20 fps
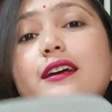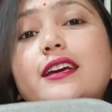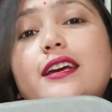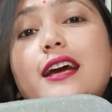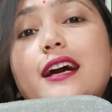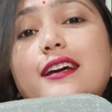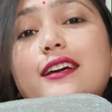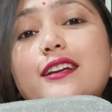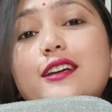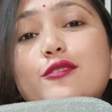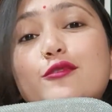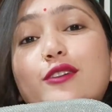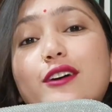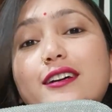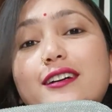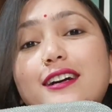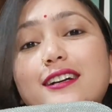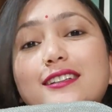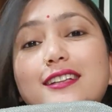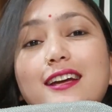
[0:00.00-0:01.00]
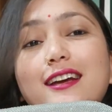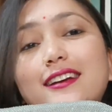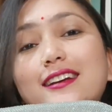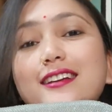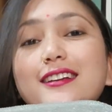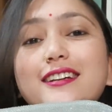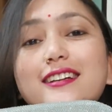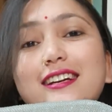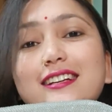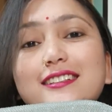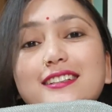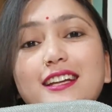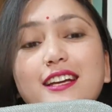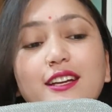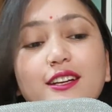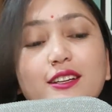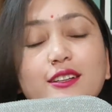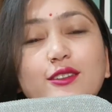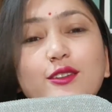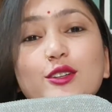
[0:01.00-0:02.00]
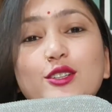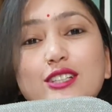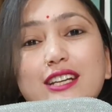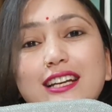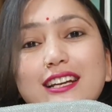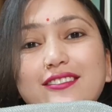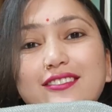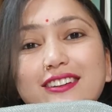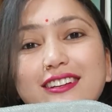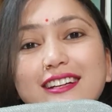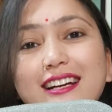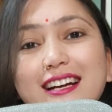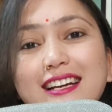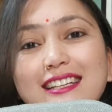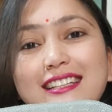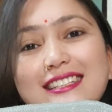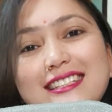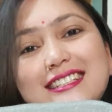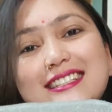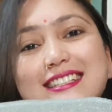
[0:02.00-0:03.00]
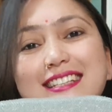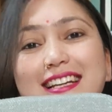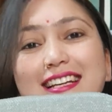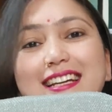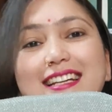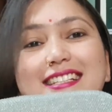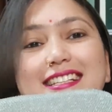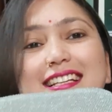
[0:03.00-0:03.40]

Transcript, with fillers: कि आखिर ये वर्क करता है कि नहीं करता है तो चले फिर गाइस चलिए